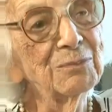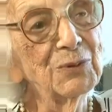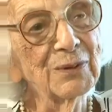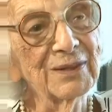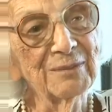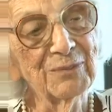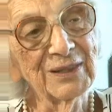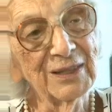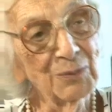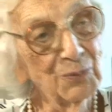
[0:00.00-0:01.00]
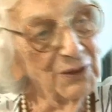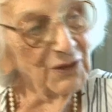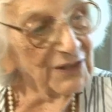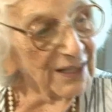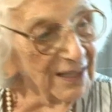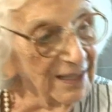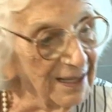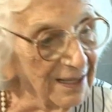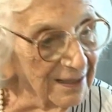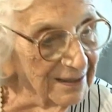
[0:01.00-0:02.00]
se aburran, porque no puedo hacerle
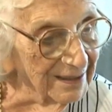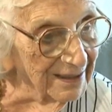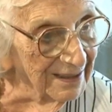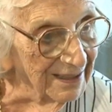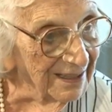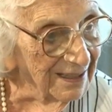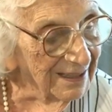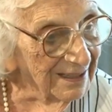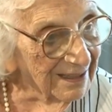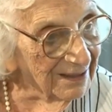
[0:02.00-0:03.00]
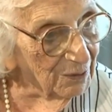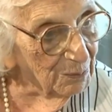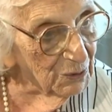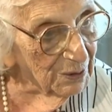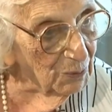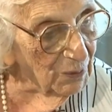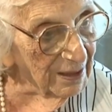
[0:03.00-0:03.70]
leer eh, eh, cómo se